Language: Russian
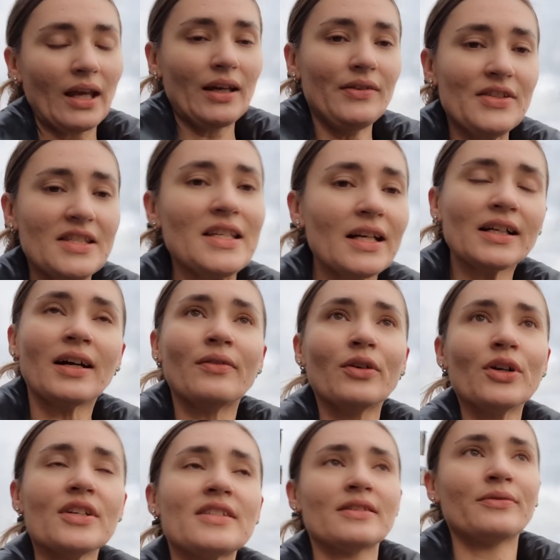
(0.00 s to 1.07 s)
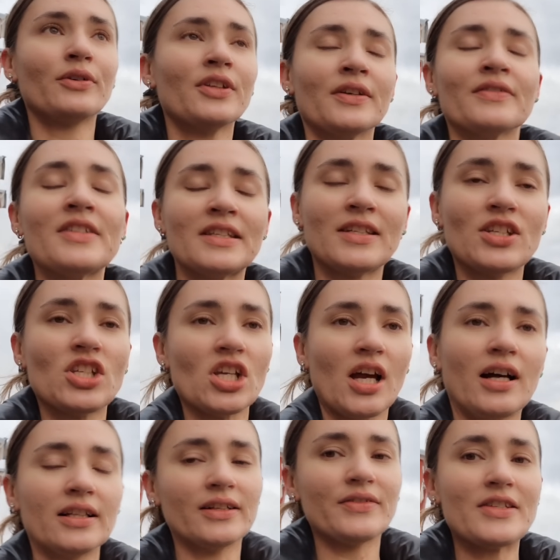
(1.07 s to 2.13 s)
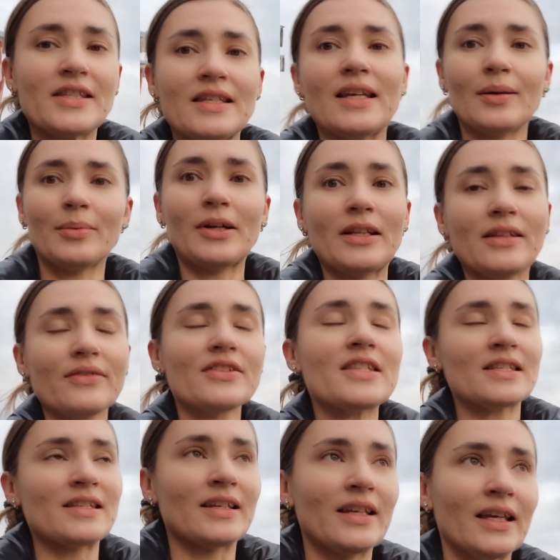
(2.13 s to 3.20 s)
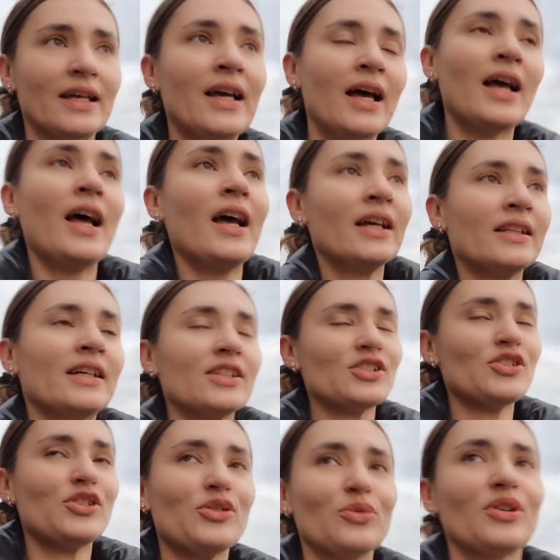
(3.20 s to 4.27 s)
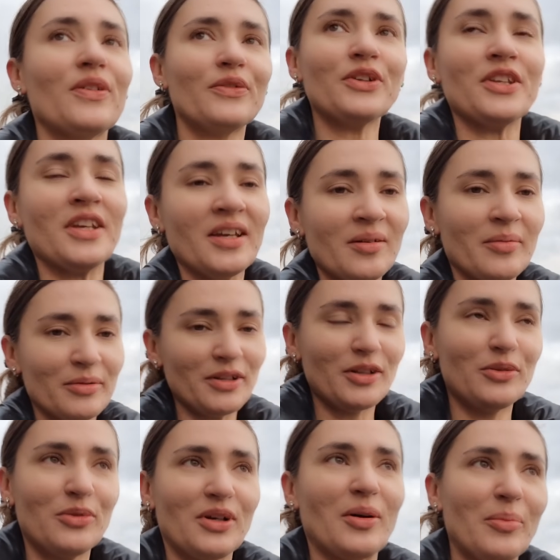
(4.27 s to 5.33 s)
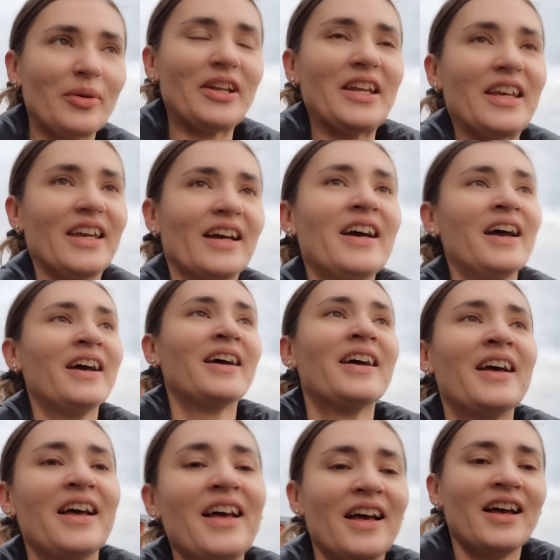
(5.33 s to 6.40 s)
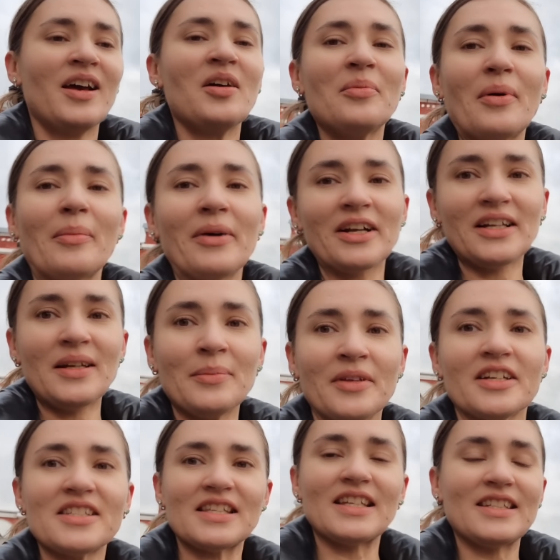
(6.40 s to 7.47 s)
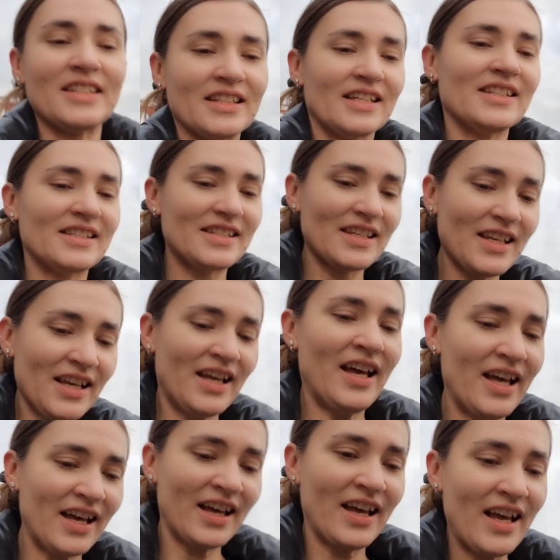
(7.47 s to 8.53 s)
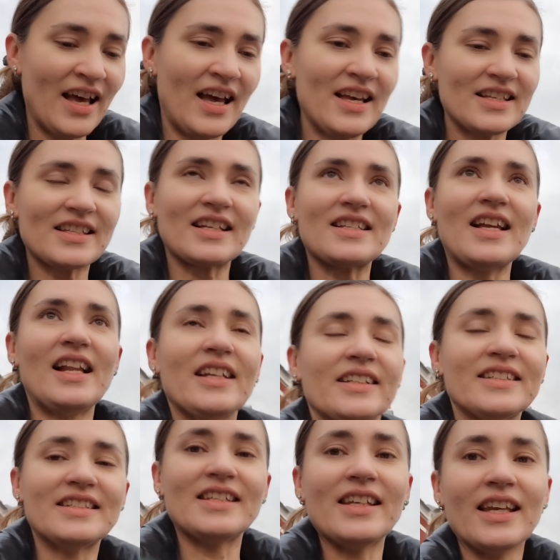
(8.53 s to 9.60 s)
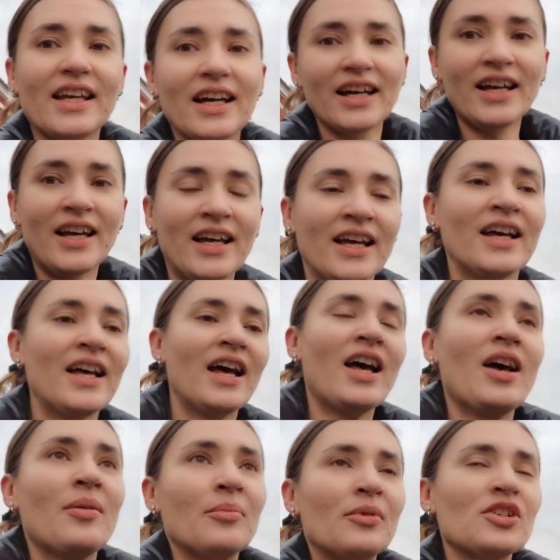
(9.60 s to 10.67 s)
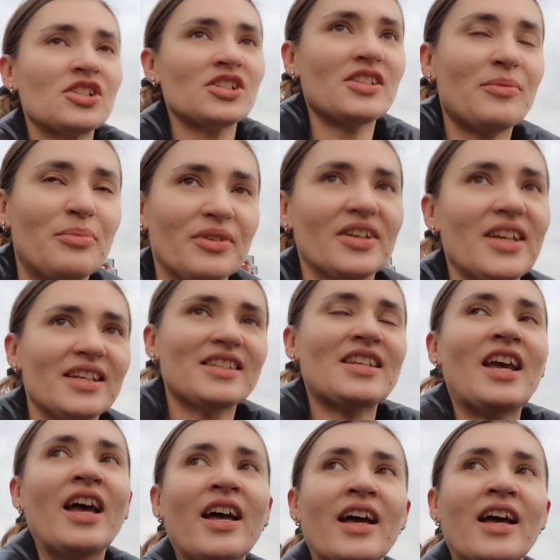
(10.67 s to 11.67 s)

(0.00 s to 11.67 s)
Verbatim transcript: Все, кого я сегодня встречала, все продавцы, даже те, у кого не было лукопорея, помогли мне, кстати, найти. Сказали, где, может быть.